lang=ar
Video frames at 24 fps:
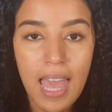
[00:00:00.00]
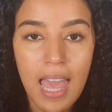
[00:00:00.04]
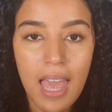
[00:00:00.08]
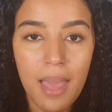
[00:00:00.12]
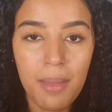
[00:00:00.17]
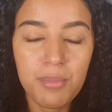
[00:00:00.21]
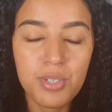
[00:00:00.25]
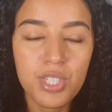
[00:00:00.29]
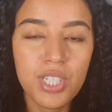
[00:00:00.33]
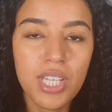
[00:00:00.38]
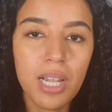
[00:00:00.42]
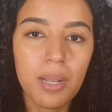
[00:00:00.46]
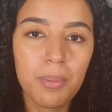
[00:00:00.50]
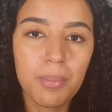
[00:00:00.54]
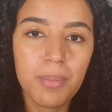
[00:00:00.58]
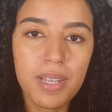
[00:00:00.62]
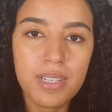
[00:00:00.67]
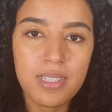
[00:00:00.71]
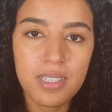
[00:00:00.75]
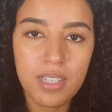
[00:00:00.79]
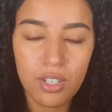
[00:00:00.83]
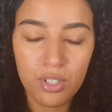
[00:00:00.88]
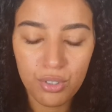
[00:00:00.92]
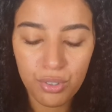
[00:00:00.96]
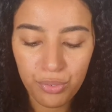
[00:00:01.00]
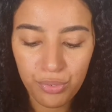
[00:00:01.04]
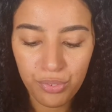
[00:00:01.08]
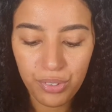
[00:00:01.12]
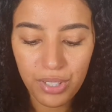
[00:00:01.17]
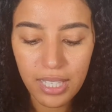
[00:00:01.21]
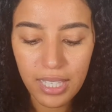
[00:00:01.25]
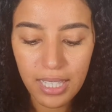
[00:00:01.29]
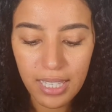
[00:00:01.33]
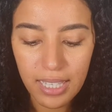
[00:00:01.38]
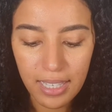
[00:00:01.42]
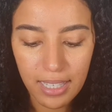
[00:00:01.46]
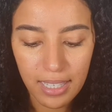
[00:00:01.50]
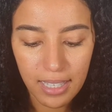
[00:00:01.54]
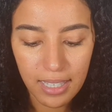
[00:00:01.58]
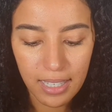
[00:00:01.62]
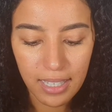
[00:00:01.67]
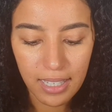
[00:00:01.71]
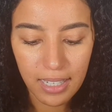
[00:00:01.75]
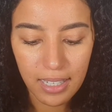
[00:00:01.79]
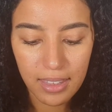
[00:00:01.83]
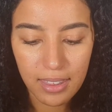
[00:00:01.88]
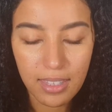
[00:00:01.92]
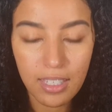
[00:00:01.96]
اهم شيء البنات انه فيه
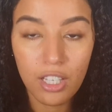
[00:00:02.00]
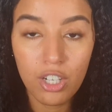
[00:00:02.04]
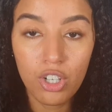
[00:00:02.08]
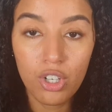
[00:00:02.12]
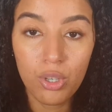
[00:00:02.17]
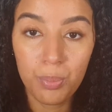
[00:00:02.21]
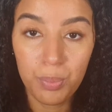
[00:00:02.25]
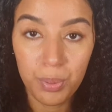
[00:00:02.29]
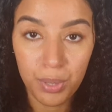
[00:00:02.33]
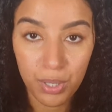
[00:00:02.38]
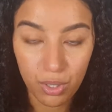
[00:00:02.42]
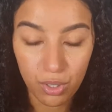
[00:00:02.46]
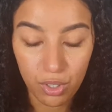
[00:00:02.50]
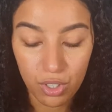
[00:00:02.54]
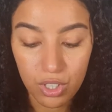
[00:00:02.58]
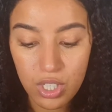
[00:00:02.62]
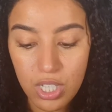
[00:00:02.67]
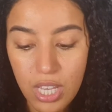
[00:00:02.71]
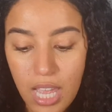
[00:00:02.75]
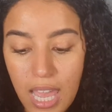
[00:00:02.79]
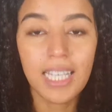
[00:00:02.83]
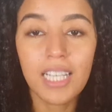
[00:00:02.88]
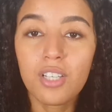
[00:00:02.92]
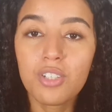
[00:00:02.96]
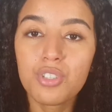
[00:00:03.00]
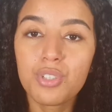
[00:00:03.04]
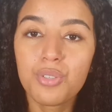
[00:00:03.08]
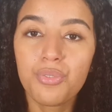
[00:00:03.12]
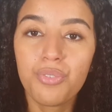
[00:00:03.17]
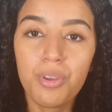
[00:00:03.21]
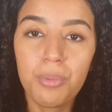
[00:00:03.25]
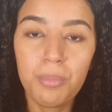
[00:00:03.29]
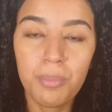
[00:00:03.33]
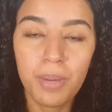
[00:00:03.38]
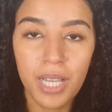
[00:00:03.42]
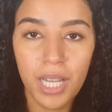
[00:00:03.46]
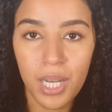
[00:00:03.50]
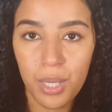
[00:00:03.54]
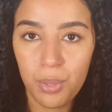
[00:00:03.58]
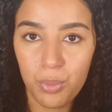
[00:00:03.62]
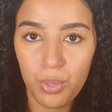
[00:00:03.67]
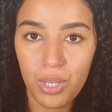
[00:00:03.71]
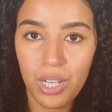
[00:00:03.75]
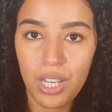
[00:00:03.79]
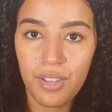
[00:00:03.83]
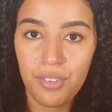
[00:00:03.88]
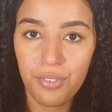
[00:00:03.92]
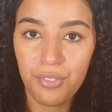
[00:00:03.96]
آه، ثيكلوبيروكس الا كنتوا في المغرب
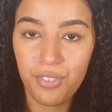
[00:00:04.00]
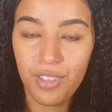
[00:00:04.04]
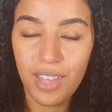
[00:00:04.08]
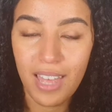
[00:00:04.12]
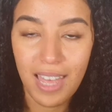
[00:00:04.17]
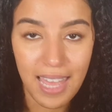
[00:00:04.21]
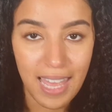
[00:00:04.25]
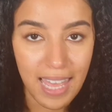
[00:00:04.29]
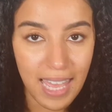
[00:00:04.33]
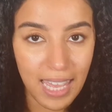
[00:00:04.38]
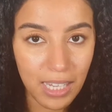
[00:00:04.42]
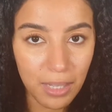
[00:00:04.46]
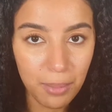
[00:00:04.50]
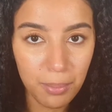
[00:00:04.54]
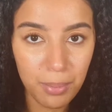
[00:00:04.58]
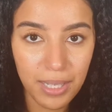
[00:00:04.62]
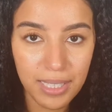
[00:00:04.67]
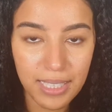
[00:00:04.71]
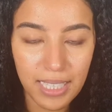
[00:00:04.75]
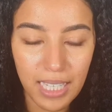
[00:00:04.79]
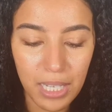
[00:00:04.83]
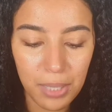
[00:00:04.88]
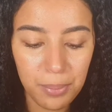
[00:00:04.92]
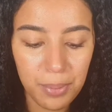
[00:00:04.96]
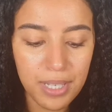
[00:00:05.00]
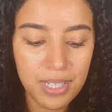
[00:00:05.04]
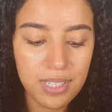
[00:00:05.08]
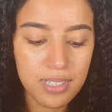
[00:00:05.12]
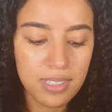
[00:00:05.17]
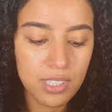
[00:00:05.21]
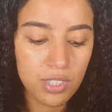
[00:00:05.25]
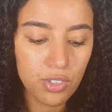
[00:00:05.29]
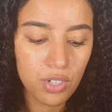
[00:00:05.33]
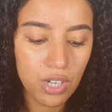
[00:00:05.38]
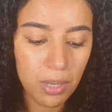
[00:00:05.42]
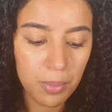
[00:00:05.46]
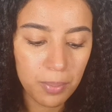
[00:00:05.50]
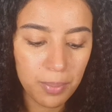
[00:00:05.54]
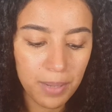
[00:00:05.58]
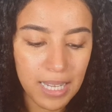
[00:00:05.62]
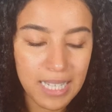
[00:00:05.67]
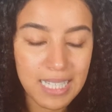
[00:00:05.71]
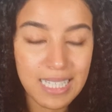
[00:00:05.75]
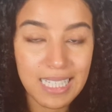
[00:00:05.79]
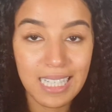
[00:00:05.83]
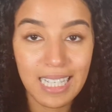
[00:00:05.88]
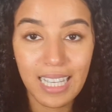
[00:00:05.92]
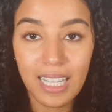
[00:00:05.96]
ولا في اي بلاد عربي سيروا
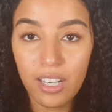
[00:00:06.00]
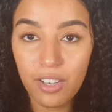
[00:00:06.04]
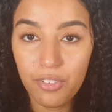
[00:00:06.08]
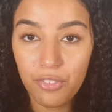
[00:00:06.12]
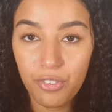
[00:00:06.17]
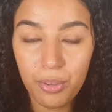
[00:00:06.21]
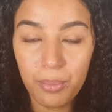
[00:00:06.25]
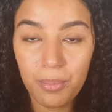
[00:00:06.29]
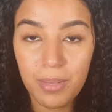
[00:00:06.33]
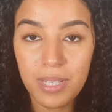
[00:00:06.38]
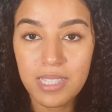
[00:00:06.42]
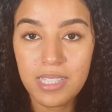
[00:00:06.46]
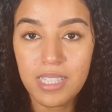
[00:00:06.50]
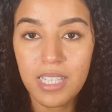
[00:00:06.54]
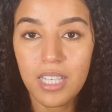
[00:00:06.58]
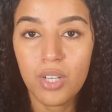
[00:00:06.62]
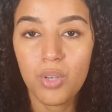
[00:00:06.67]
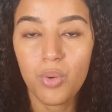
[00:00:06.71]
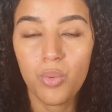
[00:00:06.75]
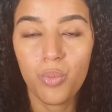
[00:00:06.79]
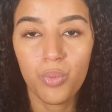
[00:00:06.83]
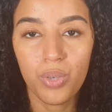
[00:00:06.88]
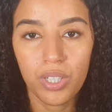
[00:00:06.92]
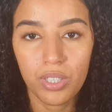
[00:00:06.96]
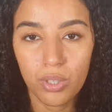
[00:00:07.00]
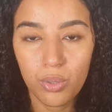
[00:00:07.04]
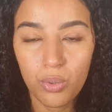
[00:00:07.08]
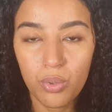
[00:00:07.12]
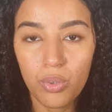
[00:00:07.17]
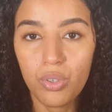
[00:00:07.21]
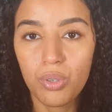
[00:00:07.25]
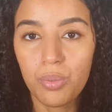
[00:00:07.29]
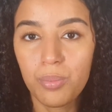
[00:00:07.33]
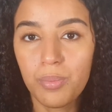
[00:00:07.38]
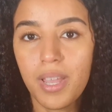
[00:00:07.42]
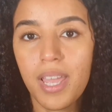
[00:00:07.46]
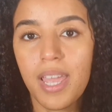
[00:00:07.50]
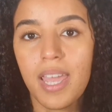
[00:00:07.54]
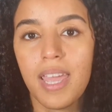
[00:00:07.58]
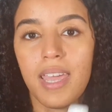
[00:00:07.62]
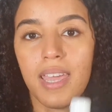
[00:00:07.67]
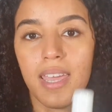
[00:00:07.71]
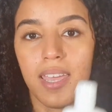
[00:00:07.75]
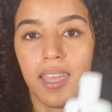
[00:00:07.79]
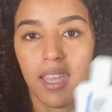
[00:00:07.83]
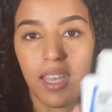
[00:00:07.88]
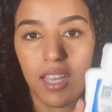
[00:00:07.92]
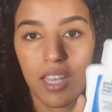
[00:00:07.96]
البنات غير الفرماسيان ويعطيوكم
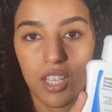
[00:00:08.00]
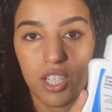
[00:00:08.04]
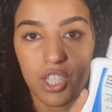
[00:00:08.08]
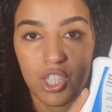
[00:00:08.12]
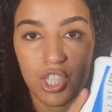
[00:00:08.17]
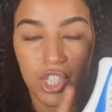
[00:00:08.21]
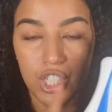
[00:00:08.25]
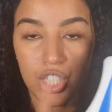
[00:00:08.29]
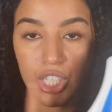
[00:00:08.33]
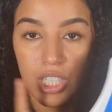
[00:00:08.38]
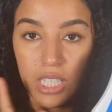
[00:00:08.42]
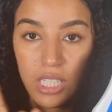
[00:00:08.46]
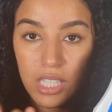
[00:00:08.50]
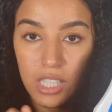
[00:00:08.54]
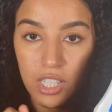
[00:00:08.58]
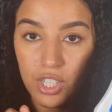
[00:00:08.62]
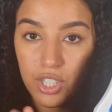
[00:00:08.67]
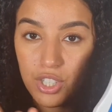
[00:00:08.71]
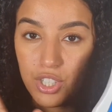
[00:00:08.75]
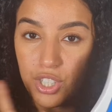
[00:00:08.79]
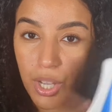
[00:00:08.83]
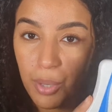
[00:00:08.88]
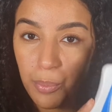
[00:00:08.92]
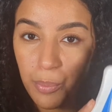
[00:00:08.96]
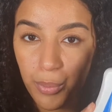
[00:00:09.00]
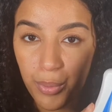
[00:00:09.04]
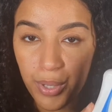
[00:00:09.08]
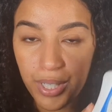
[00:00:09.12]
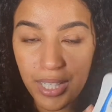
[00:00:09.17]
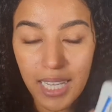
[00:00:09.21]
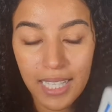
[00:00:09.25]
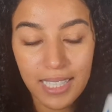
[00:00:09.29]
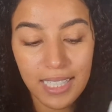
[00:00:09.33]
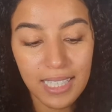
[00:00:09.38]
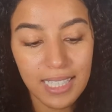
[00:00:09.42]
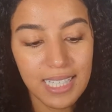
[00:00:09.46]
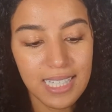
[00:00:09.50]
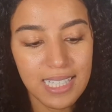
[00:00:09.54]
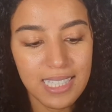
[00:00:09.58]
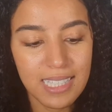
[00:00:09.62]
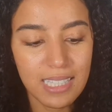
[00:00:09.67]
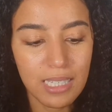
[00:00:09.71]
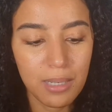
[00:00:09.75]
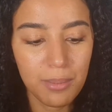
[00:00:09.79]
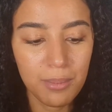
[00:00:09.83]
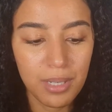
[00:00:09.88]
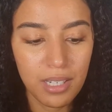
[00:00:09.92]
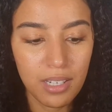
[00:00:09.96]
آه، شي شامبوان هذا
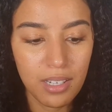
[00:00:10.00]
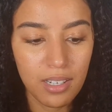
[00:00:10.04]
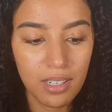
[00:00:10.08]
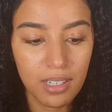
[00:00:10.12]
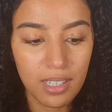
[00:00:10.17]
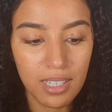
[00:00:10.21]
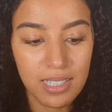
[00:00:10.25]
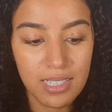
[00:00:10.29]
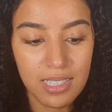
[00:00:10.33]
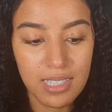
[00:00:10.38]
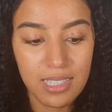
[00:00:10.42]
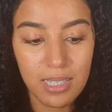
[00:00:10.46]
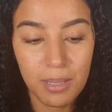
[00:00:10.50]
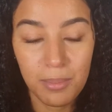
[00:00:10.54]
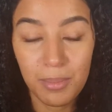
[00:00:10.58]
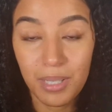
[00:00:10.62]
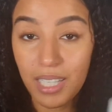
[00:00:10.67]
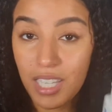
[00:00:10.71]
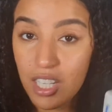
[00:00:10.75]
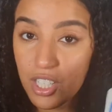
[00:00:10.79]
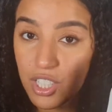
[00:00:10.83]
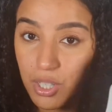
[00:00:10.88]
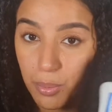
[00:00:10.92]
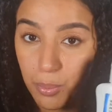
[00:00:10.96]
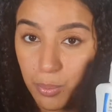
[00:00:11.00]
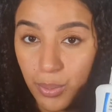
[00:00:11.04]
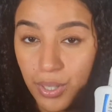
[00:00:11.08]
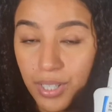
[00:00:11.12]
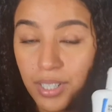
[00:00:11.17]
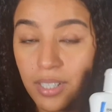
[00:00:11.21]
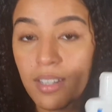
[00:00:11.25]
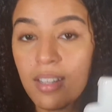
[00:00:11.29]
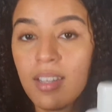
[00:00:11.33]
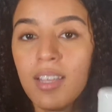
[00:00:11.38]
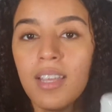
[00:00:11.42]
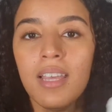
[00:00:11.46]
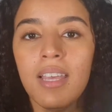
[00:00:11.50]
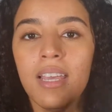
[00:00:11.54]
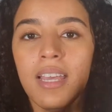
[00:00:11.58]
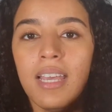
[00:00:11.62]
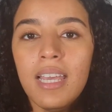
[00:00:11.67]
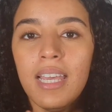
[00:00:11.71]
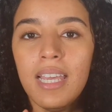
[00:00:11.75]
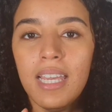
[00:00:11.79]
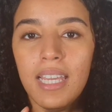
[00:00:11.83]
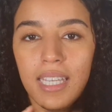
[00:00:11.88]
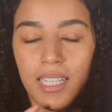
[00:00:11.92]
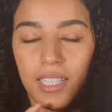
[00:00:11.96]
كيستعمل كتستعمل كشامبوان
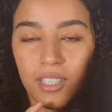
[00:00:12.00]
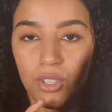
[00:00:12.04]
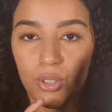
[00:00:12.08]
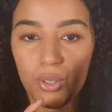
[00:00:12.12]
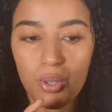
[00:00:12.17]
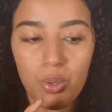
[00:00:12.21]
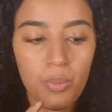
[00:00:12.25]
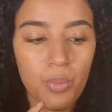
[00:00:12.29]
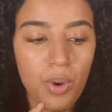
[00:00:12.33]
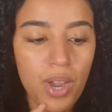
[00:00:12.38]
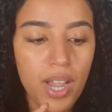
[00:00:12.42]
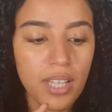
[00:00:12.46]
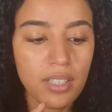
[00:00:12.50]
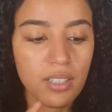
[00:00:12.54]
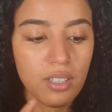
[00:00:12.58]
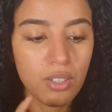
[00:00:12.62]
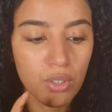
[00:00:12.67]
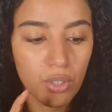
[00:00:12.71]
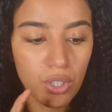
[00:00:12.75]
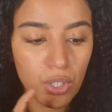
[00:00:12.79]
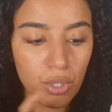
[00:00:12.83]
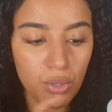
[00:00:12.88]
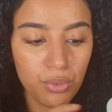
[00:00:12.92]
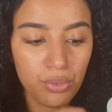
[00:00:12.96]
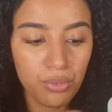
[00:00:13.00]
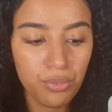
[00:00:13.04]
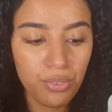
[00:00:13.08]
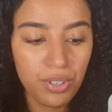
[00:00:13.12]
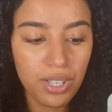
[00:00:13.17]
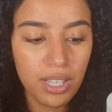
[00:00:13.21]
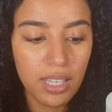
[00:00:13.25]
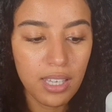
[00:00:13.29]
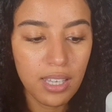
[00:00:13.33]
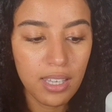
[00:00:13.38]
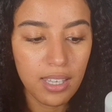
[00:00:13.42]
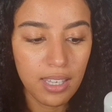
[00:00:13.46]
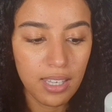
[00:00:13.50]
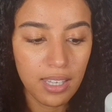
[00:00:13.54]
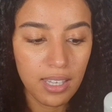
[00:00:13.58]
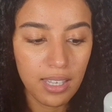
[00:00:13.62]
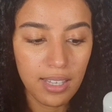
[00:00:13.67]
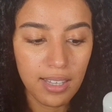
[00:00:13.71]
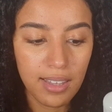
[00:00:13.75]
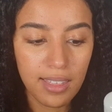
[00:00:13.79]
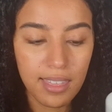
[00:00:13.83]
يعطيكم واحد يكون فيه